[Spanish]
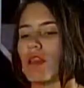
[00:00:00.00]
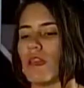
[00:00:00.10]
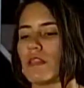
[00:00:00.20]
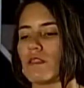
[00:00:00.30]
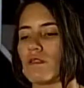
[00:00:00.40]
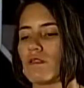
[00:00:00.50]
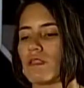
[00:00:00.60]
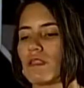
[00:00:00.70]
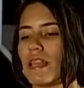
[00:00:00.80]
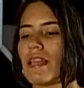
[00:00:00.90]

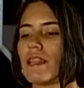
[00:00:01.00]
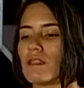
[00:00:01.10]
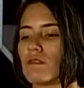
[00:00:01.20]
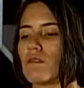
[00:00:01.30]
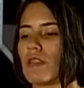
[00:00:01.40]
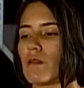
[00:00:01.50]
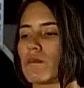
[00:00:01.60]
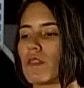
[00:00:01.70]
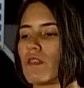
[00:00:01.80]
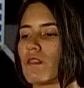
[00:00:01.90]
Entonces, en eso
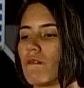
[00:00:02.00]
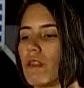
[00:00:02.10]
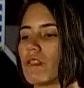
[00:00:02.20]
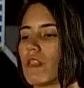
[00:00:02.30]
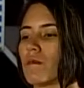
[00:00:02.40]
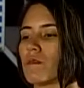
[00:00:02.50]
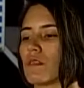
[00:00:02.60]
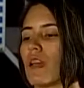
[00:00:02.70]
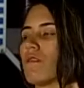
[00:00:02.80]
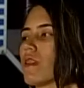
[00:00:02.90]
digamos que nos
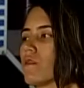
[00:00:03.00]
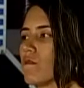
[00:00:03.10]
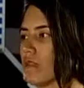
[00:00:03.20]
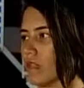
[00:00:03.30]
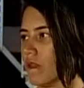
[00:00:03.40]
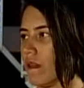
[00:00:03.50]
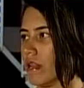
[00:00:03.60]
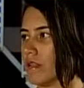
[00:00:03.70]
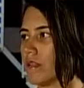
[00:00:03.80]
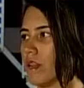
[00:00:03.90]
diferenciamos a lo que es un
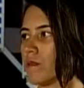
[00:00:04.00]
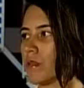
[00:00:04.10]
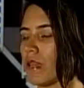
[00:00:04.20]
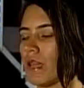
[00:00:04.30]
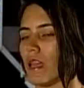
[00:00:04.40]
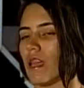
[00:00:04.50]
festival, porque